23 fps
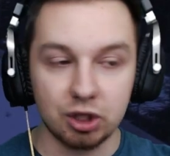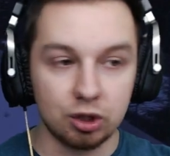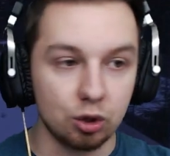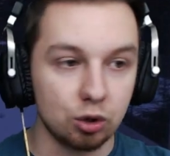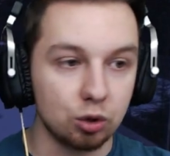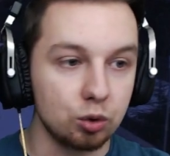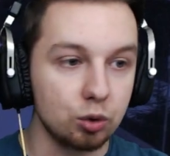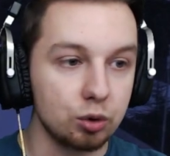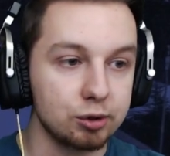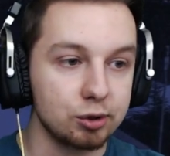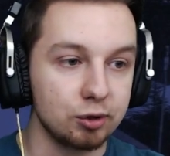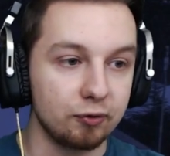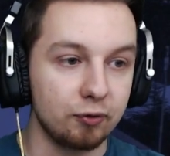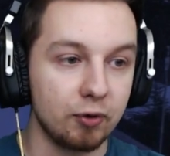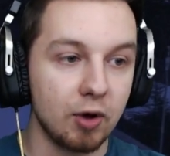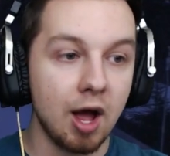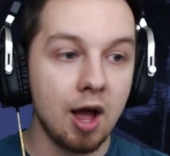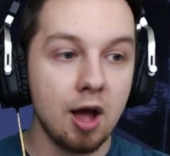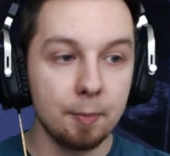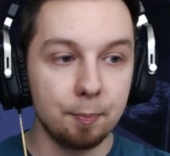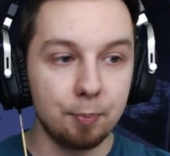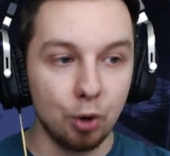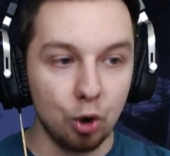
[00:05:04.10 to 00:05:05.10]
konkursów,
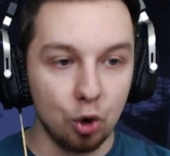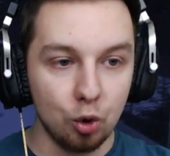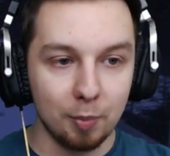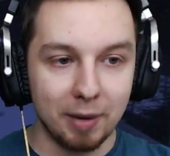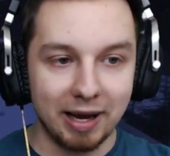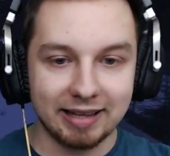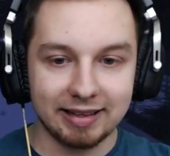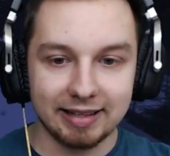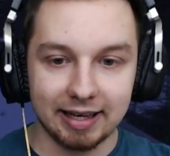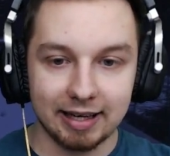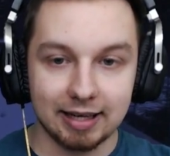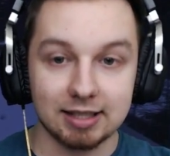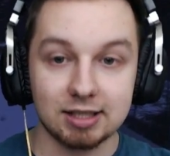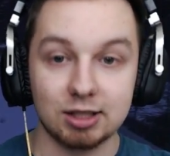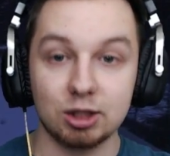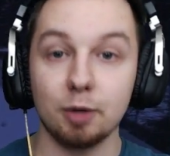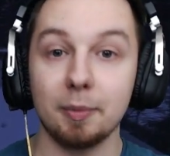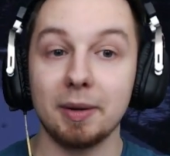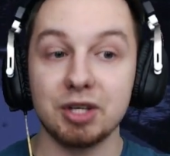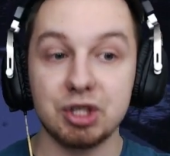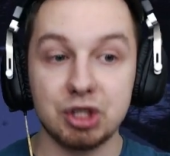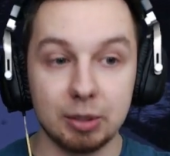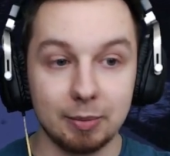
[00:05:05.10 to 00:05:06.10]
pół metek.
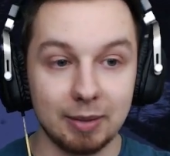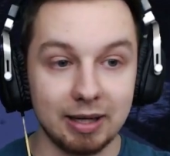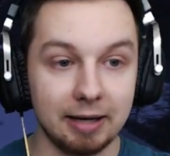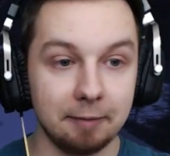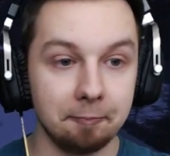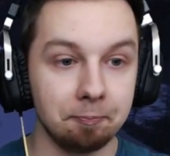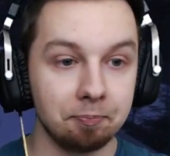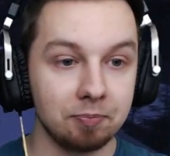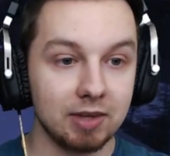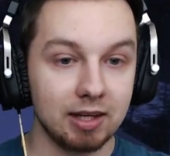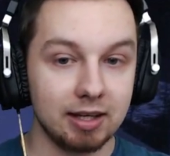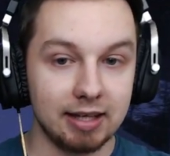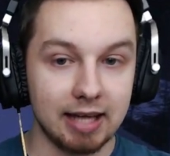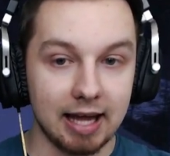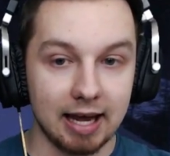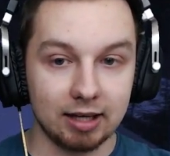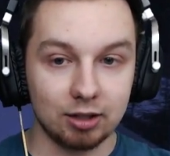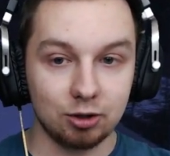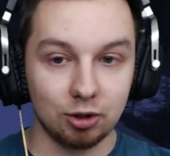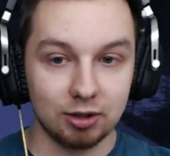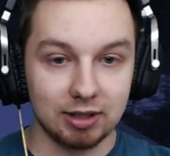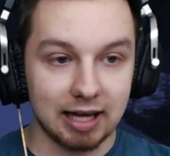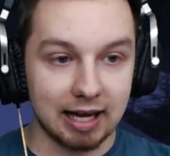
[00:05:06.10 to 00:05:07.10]
Zobaczymy, jak
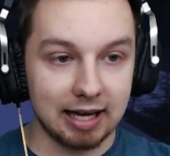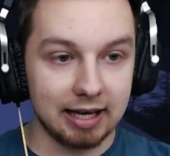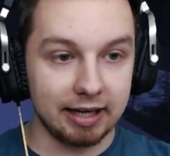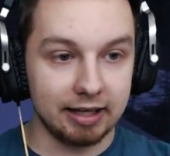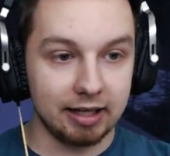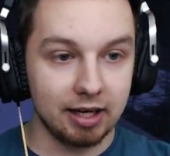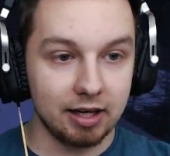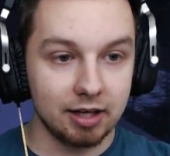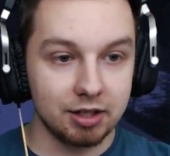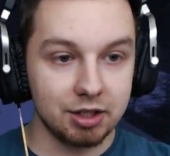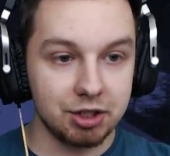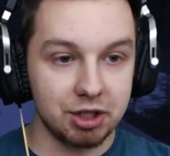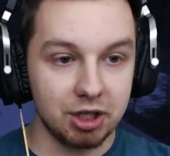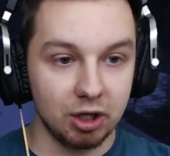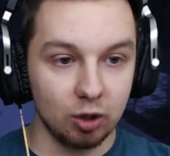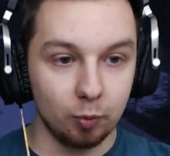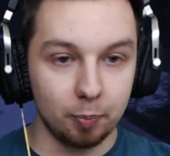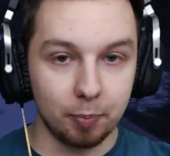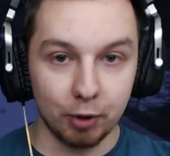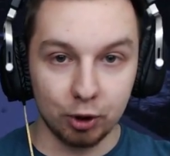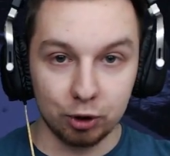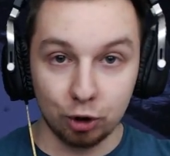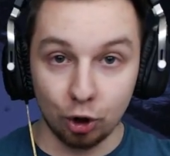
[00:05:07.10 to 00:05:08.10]
to dalej się
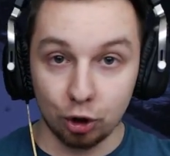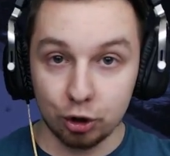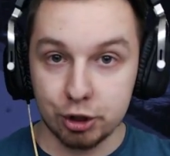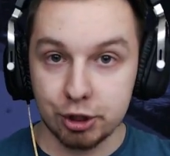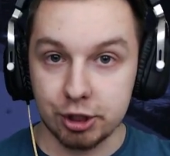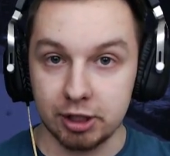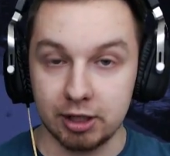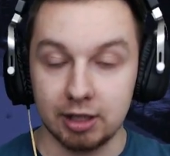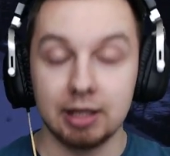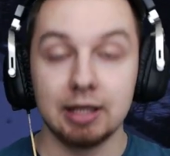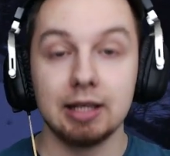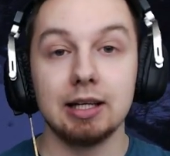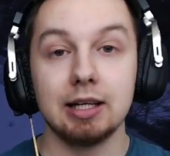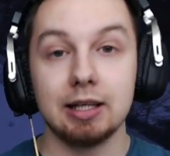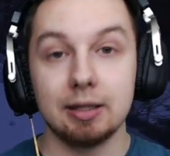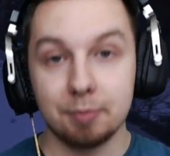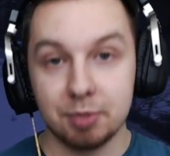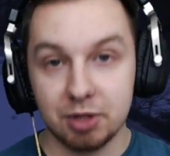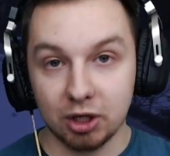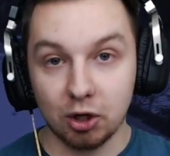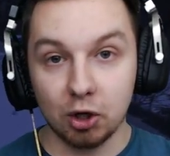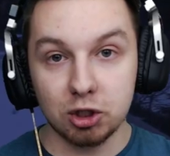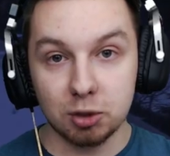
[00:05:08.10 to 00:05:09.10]
potoczy.
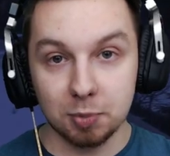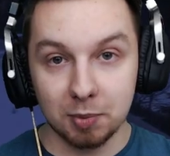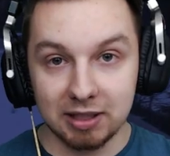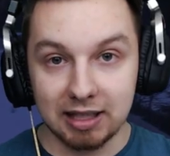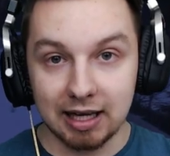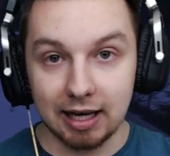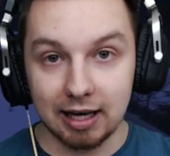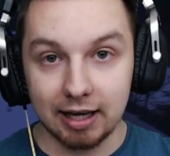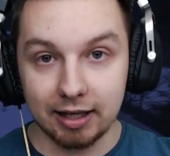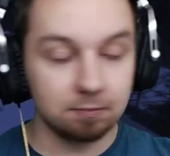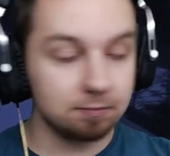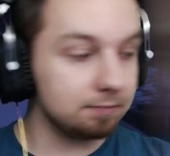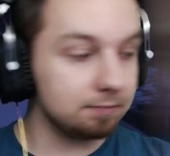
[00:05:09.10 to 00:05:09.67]
Przechodźmy dalej.